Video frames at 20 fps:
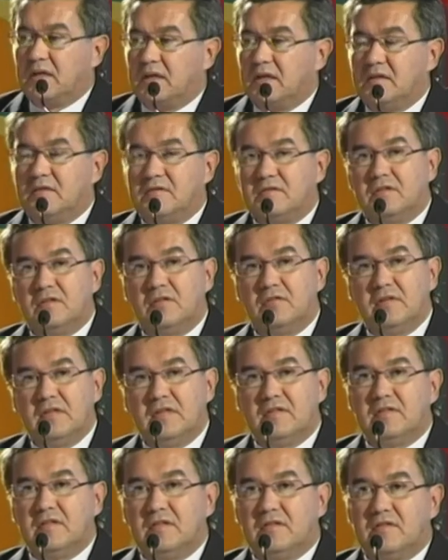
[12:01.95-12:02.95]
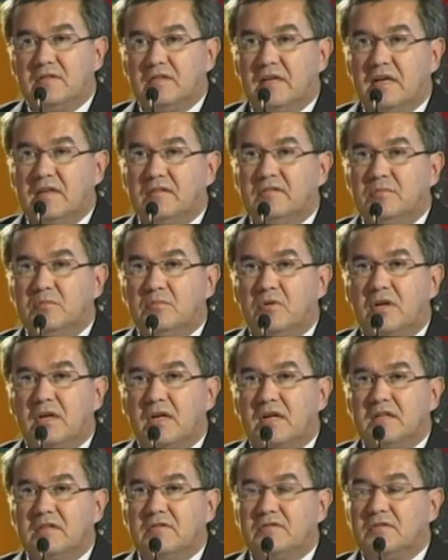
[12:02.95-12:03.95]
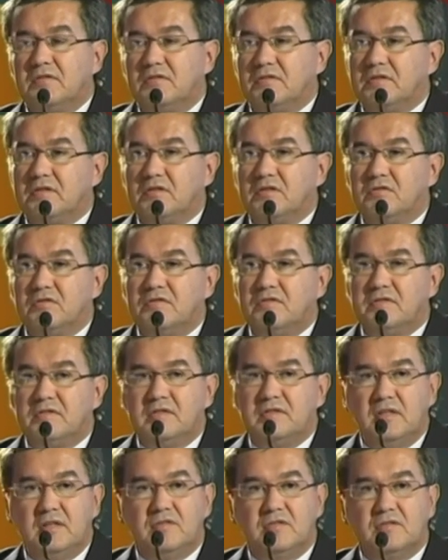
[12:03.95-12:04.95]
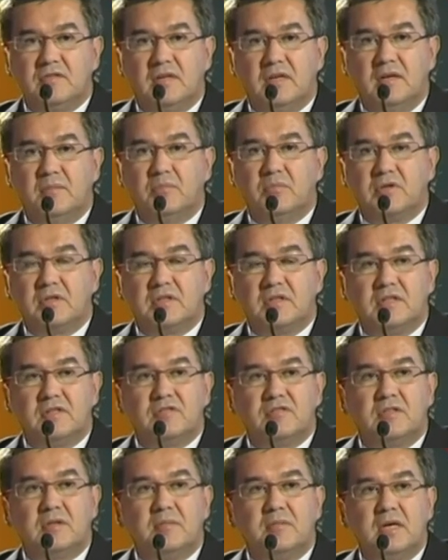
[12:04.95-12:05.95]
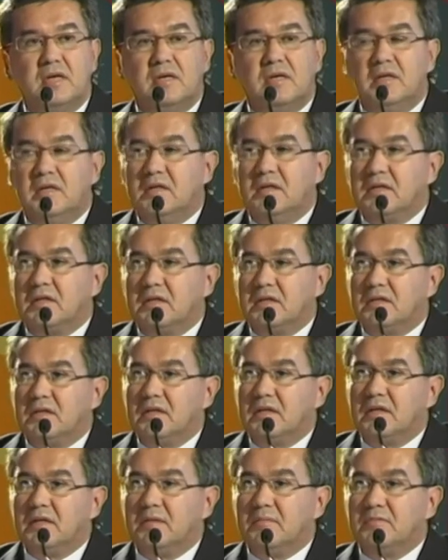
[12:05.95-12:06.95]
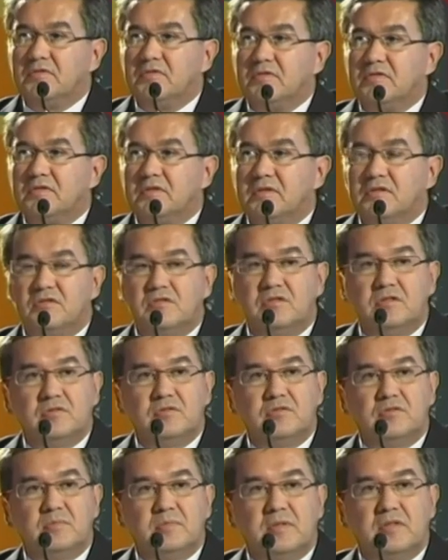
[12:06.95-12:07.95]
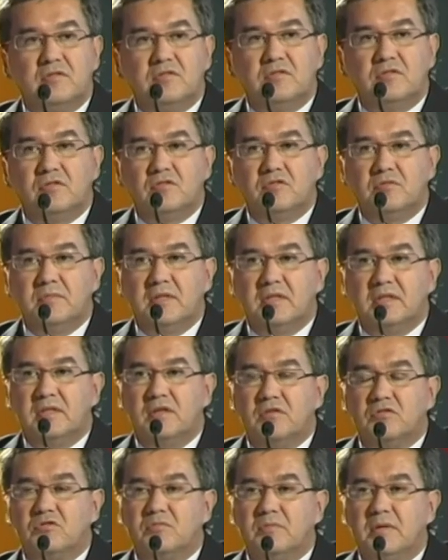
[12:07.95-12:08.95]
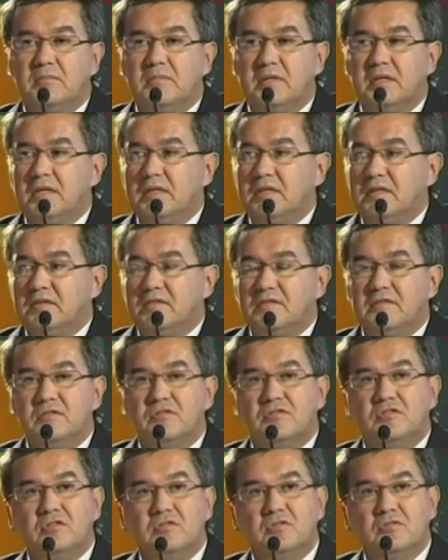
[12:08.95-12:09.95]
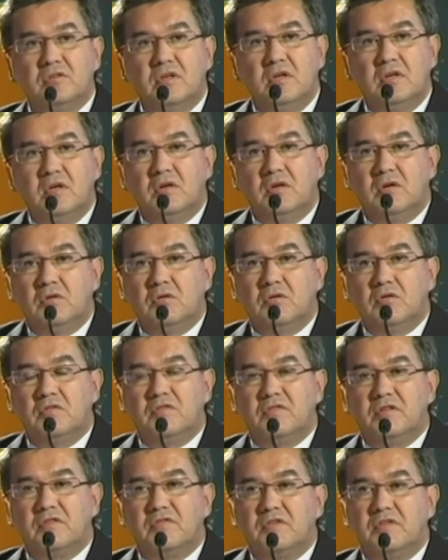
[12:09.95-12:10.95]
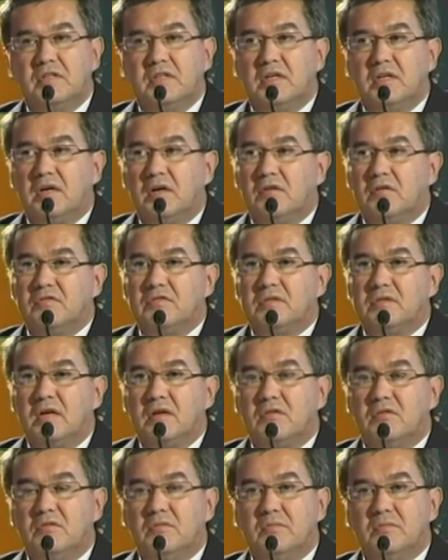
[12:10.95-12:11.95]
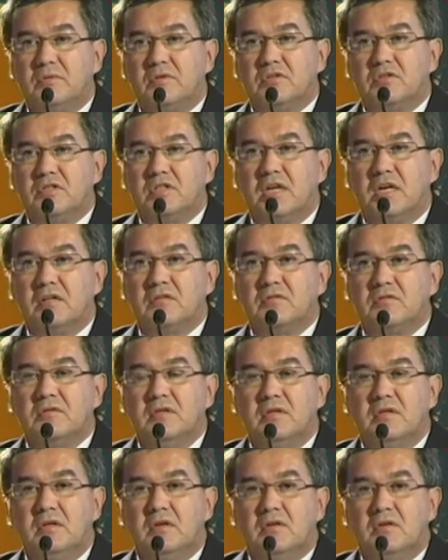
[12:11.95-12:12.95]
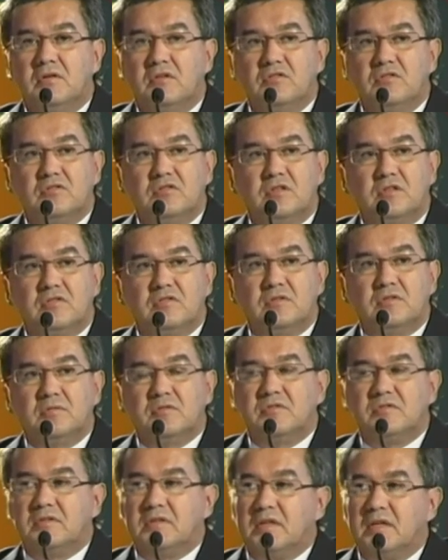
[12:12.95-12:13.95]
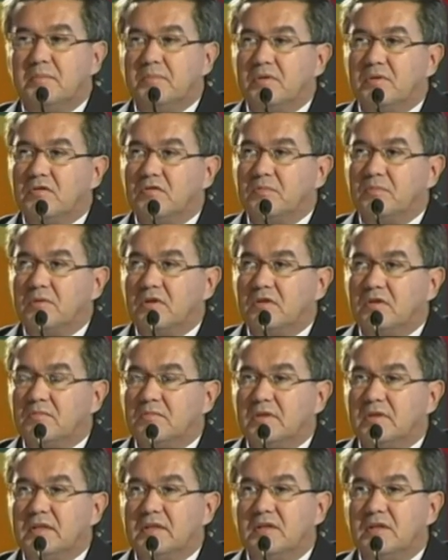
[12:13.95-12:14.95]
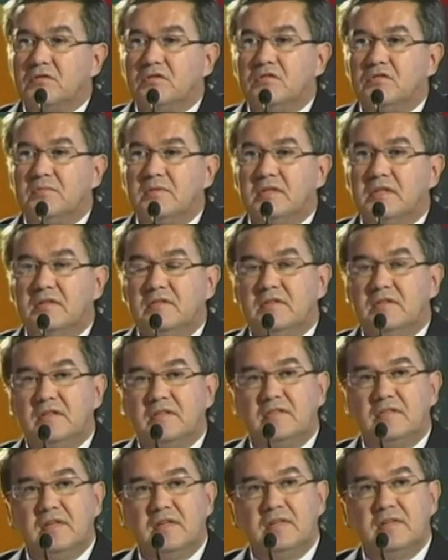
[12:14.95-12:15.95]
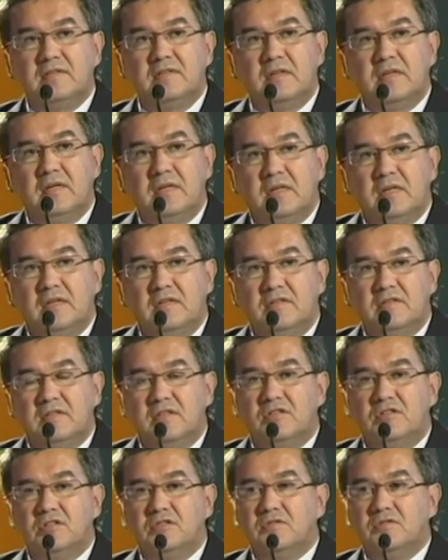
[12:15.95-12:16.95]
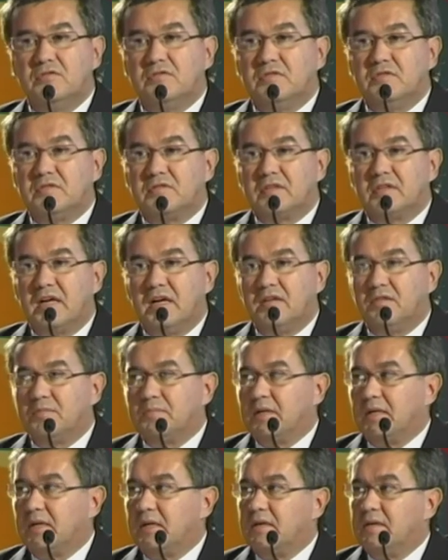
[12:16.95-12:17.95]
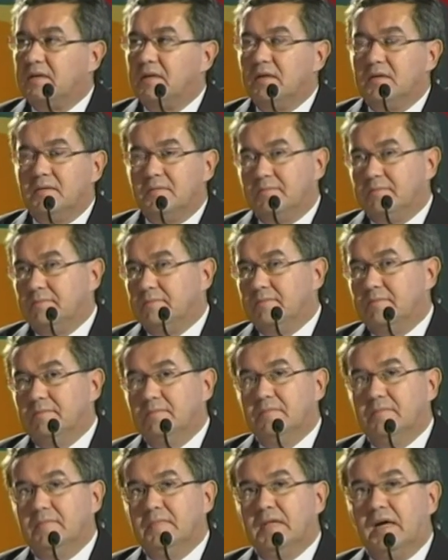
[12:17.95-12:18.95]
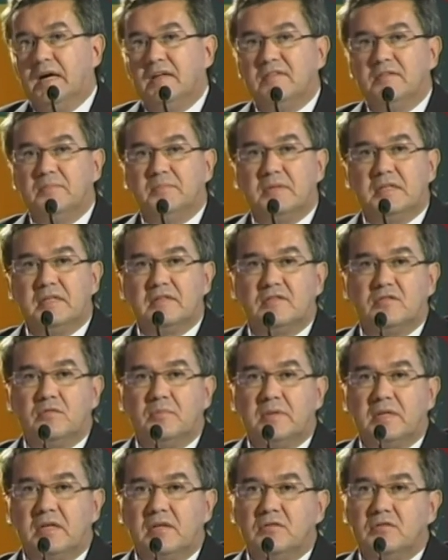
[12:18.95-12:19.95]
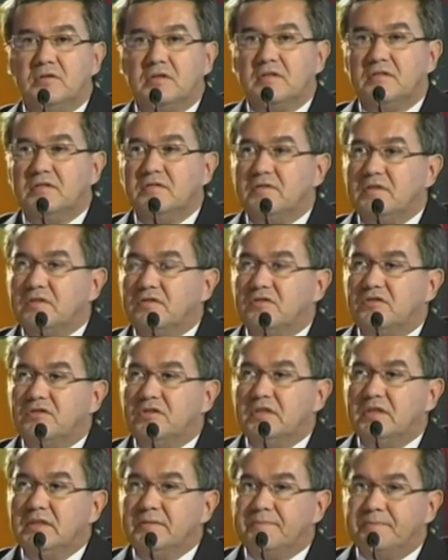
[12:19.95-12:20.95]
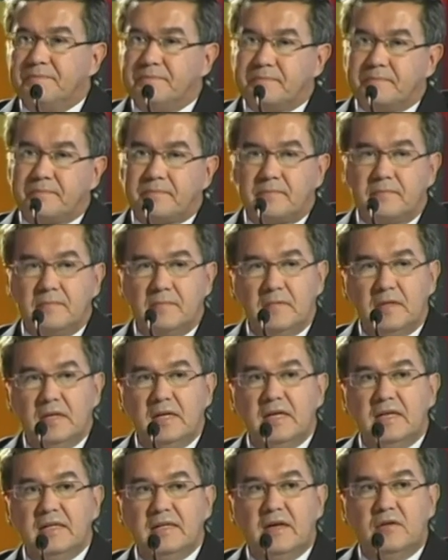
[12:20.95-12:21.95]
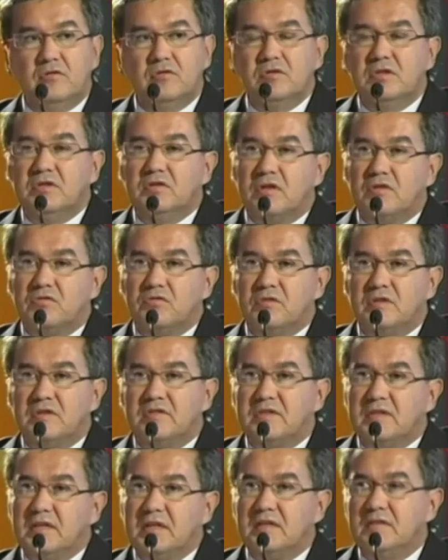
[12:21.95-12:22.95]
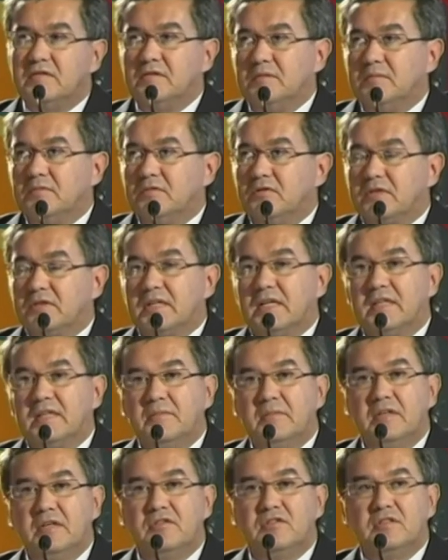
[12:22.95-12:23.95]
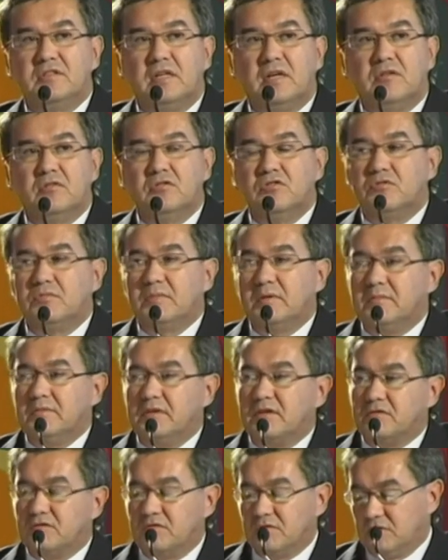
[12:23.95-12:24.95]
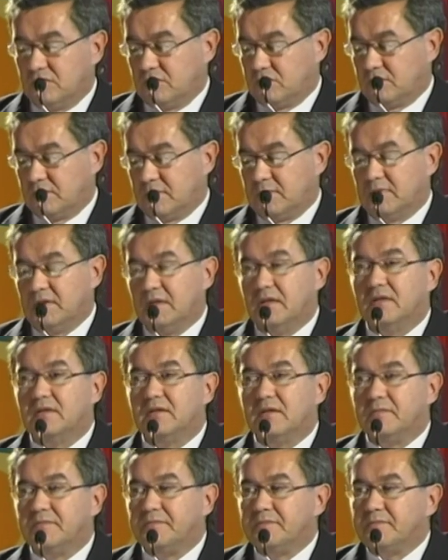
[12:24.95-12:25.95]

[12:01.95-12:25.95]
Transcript: que são essenciais, embora isso não seja suficiente, é importante também que tenhamos incentivos para o desenvolvimento da última milha. Nesse sentido, o governo federal está com um projeto onde nós vamos ter para os próximos até 2016 incentivos fiscais para as empresas operadoras investirem é, na, nas suas redes, e notadamente na, última, na sua última milha. Tá?